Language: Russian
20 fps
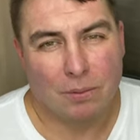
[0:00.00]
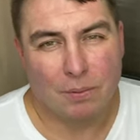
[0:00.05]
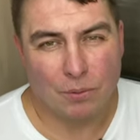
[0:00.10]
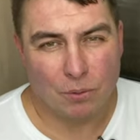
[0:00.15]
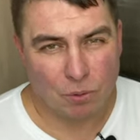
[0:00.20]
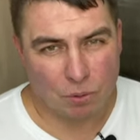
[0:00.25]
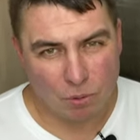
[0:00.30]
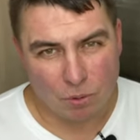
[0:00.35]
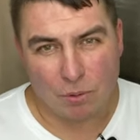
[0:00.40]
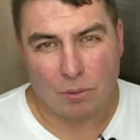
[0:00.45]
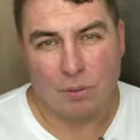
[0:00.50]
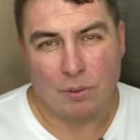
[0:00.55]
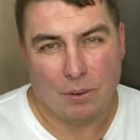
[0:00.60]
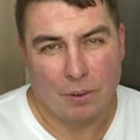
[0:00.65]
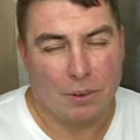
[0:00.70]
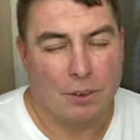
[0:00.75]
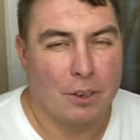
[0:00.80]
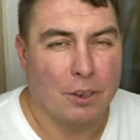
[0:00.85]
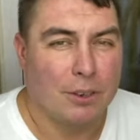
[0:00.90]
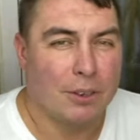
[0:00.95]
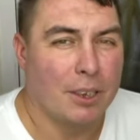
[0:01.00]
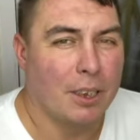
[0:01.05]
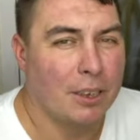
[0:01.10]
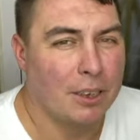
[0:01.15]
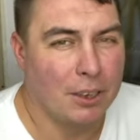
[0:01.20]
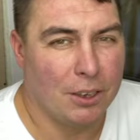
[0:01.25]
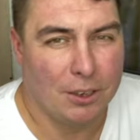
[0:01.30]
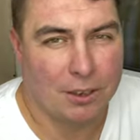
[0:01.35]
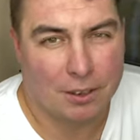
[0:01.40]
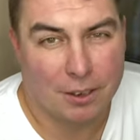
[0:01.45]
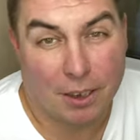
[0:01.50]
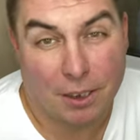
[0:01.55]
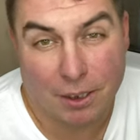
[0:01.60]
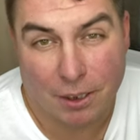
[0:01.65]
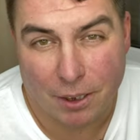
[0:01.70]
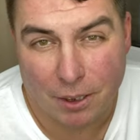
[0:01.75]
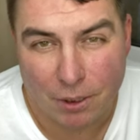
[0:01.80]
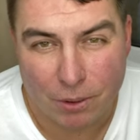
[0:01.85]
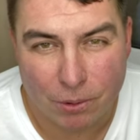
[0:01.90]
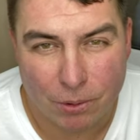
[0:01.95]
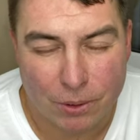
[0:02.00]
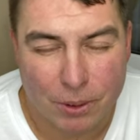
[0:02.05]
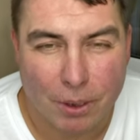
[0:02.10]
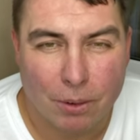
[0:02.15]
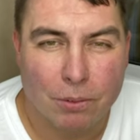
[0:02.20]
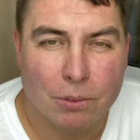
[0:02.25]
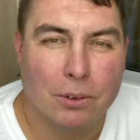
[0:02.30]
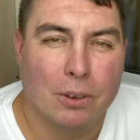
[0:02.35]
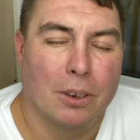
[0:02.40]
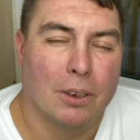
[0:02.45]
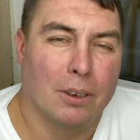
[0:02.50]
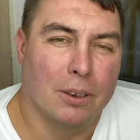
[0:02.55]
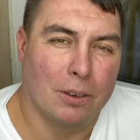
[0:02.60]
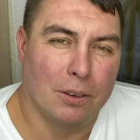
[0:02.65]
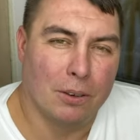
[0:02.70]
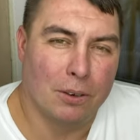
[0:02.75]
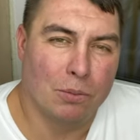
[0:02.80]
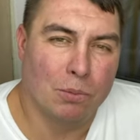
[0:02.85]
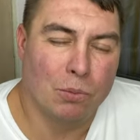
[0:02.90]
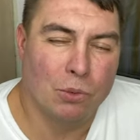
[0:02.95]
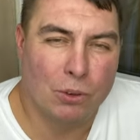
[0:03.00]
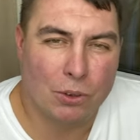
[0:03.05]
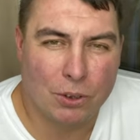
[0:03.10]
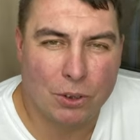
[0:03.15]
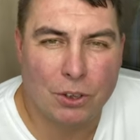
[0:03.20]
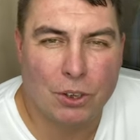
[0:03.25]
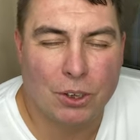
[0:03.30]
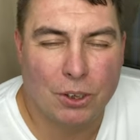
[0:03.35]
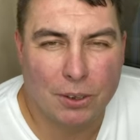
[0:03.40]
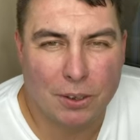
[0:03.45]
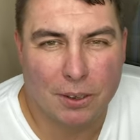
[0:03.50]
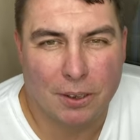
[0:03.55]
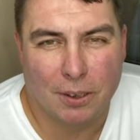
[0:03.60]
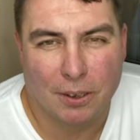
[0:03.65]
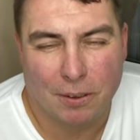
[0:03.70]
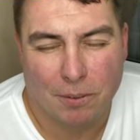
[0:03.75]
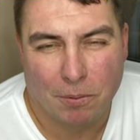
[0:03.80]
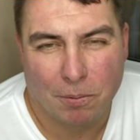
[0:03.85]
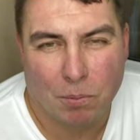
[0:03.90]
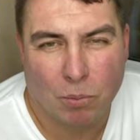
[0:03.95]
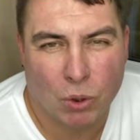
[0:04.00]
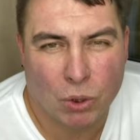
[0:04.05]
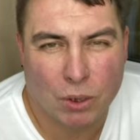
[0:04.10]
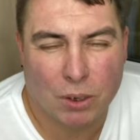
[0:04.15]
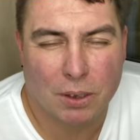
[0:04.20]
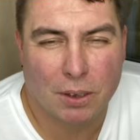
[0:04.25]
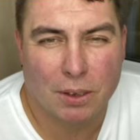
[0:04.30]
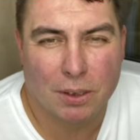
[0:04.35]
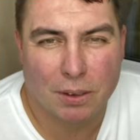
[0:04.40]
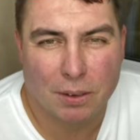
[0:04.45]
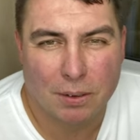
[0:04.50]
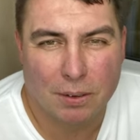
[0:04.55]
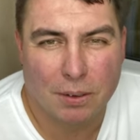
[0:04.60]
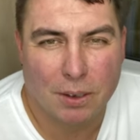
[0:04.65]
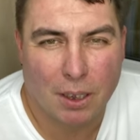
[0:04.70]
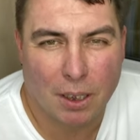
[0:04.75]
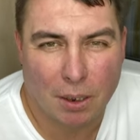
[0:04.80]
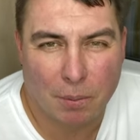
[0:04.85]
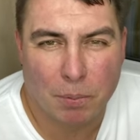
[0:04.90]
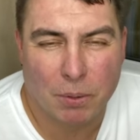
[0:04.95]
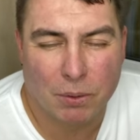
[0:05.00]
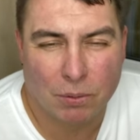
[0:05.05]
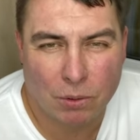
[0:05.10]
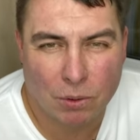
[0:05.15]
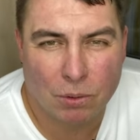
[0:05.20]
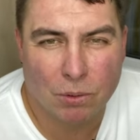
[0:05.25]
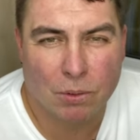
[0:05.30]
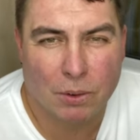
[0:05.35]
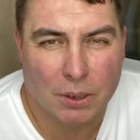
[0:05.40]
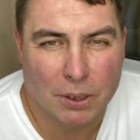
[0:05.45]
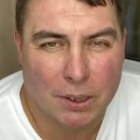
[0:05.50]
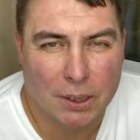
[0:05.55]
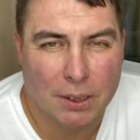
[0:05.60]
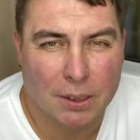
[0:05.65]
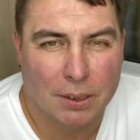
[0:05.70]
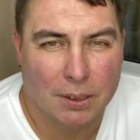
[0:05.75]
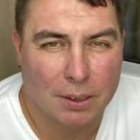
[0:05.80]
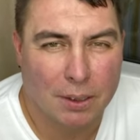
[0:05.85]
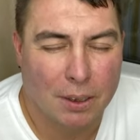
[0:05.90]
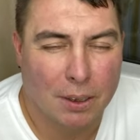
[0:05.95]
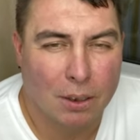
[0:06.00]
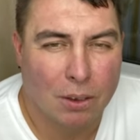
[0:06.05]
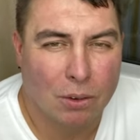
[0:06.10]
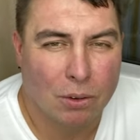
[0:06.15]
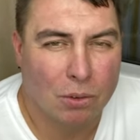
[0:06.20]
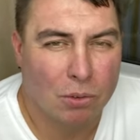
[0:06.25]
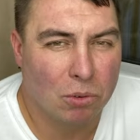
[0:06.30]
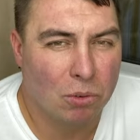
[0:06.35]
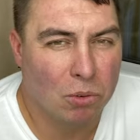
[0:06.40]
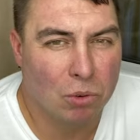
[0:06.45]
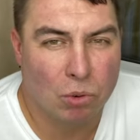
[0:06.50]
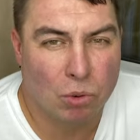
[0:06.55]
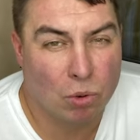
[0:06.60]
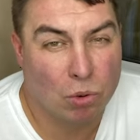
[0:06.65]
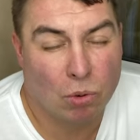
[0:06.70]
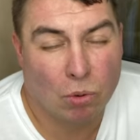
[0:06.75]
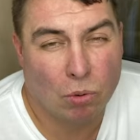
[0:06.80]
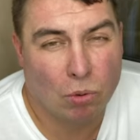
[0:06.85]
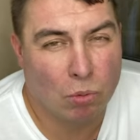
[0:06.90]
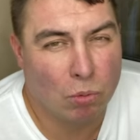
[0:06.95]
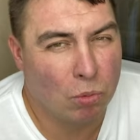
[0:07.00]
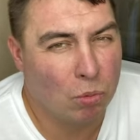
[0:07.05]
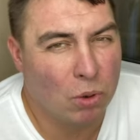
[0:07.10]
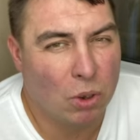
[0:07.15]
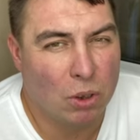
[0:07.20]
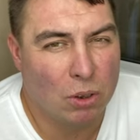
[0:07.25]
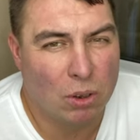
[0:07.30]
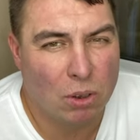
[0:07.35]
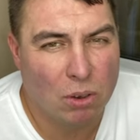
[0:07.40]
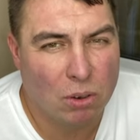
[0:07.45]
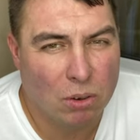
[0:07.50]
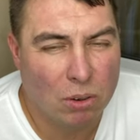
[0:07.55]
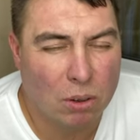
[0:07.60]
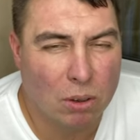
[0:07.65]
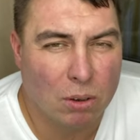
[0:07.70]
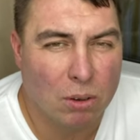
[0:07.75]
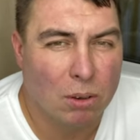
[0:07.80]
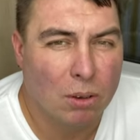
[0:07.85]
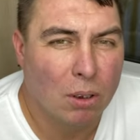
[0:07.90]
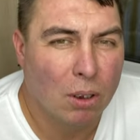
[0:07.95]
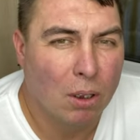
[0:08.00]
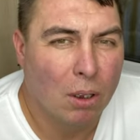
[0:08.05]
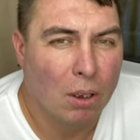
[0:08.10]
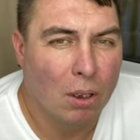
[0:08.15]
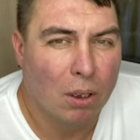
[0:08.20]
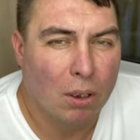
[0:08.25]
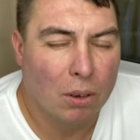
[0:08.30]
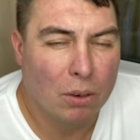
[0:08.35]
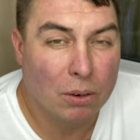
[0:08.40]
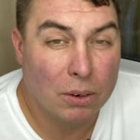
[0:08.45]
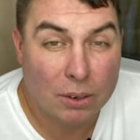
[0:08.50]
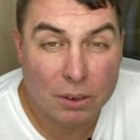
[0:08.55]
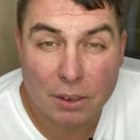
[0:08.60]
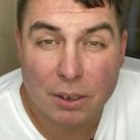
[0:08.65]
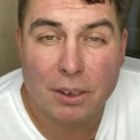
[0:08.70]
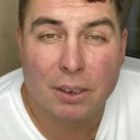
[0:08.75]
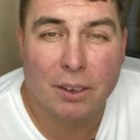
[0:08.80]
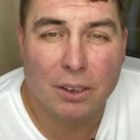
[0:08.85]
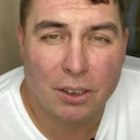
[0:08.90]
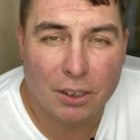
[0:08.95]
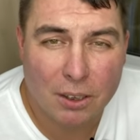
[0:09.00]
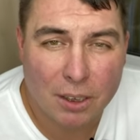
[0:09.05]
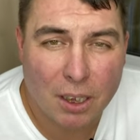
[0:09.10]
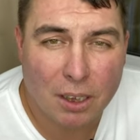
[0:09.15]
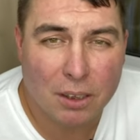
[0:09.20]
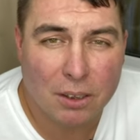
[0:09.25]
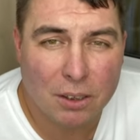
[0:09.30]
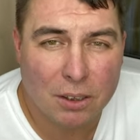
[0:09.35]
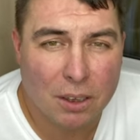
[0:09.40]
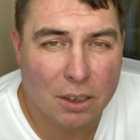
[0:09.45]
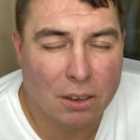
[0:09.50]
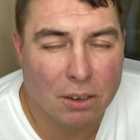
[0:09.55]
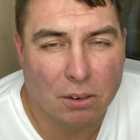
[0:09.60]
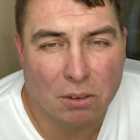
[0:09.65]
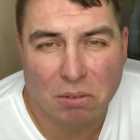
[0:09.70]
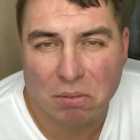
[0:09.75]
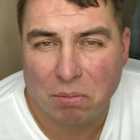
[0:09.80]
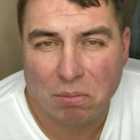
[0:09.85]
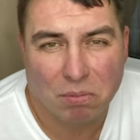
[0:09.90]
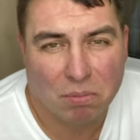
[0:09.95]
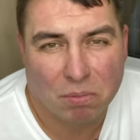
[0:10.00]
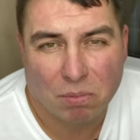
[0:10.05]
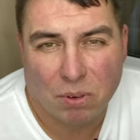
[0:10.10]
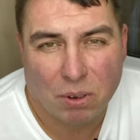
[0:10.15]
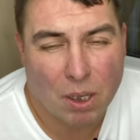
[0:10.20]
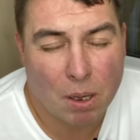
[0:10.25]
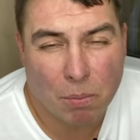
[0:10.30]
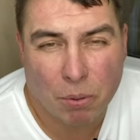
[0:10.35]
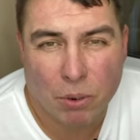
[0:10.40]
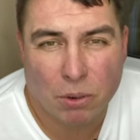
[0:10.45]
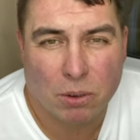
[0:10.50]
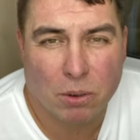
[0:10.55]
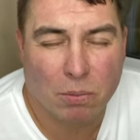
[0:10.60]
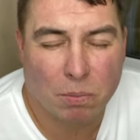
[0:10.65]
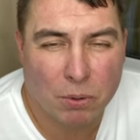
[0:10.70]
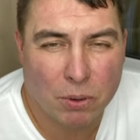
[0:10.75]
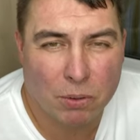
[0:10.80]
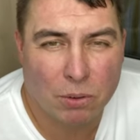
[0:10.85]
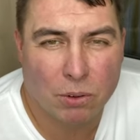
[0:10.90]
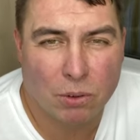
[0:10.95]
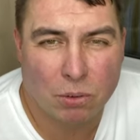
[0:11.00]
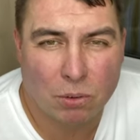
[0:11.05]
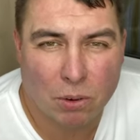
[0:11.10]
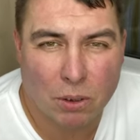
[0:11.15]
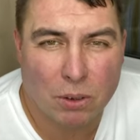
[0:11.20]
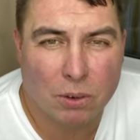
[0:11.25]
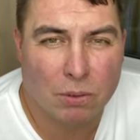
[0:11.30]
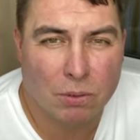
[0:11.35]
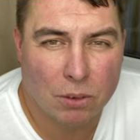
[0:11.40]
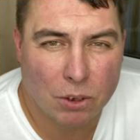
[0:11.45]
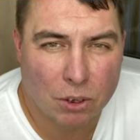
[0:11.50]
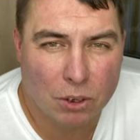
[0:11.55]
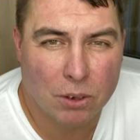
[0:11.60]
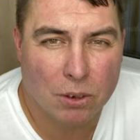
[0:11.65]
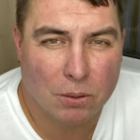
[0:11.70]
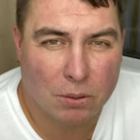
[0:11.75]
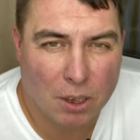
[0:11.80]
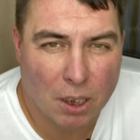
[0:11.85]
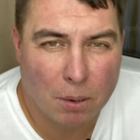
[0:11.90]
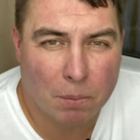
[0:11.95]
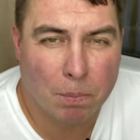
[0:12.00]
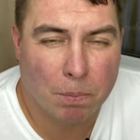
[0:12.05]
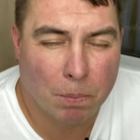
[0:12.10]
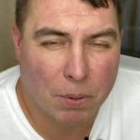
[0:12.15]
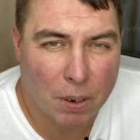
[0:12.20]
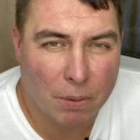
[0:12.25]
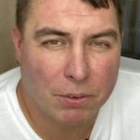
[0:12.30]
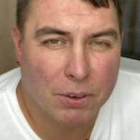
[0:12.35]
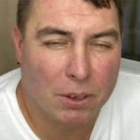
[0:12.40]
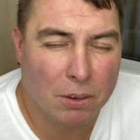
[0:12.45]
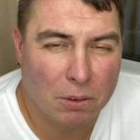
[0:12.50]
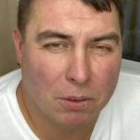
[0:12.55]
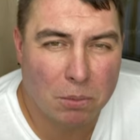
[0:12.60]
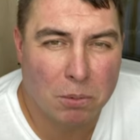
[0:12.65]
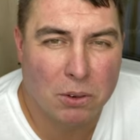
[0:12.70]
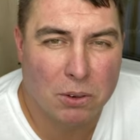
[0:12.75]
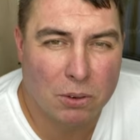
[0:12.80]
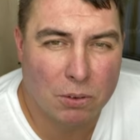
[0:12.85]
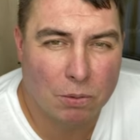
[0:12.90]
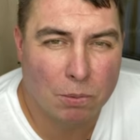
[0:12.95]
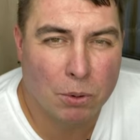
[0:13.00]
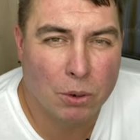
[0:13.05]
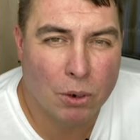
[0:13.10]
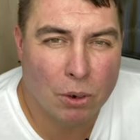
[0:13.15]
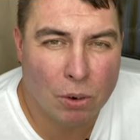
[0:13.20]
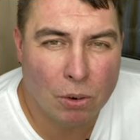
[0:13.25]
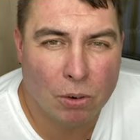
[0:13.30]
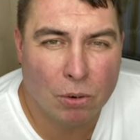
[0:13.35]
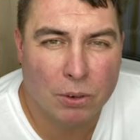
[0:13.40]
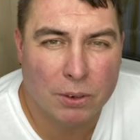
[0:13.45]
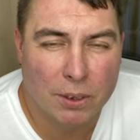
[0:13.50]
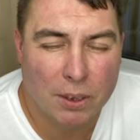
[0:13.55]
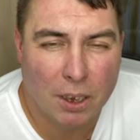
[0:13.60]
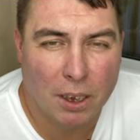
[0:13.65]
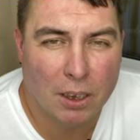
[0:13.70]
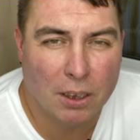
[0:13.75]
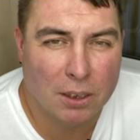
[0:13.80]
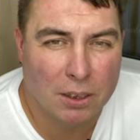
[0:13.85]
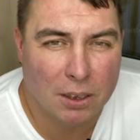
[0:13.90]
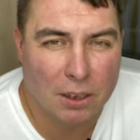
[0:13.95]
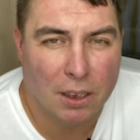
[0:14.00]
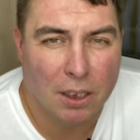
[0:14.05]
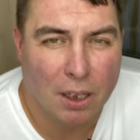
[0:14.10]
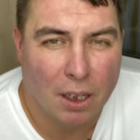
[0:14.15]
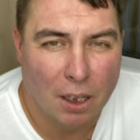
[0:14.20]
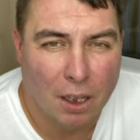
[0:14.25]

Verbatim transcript: ну, естественно, она не знала, как его зовут. Она говорит, мужчина, «Ну, можно я подвезу вас? Я говорю, да что, у меня денег нет. Я говорю, так и не надо денег. Я просто подвезу вас, вы же и так, по всей видимости, в Берилево стоите.